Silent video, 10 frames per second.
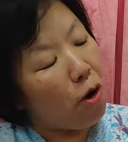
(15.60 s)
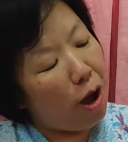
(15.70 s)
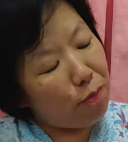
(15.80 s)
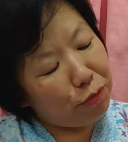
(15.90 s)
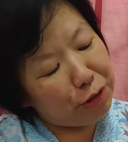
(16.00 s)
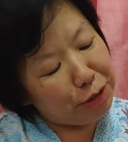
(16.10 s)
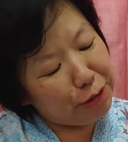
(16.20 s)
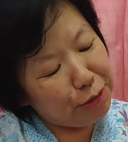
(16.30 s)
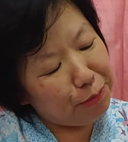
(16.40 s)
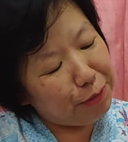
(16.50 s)
kamu
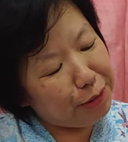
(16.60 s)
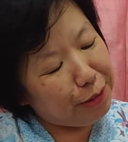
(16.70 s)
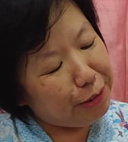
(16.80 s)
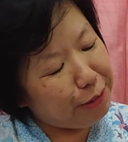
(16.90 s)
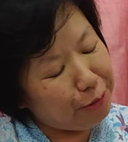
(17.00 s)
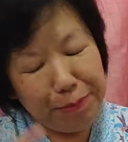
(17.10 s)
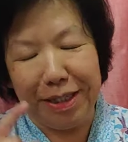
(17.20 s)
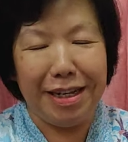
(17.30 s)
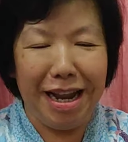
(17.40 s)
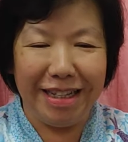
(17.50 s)
tersenyum-senyum
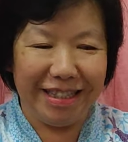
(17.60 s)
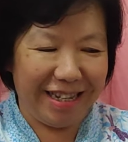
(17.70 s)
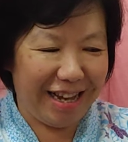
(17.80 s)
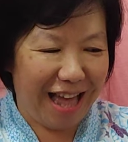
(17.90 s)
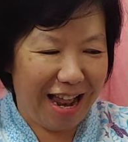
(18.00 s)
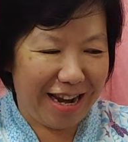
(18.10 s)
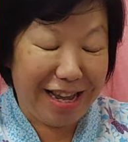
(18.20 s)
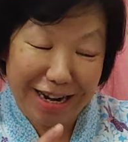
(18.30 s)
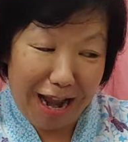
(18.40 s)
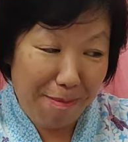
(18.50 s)
senang sekali
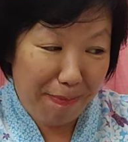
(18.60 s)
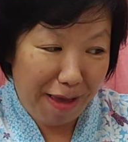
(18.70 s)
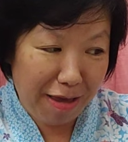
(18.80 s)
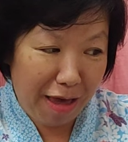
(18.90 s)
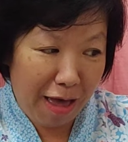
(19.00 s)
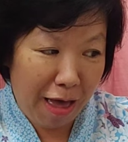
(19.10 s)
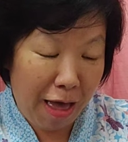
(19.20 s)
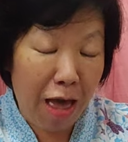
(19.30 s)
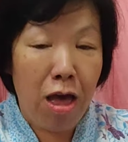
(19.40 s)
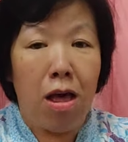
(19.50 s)
Kenapa ya?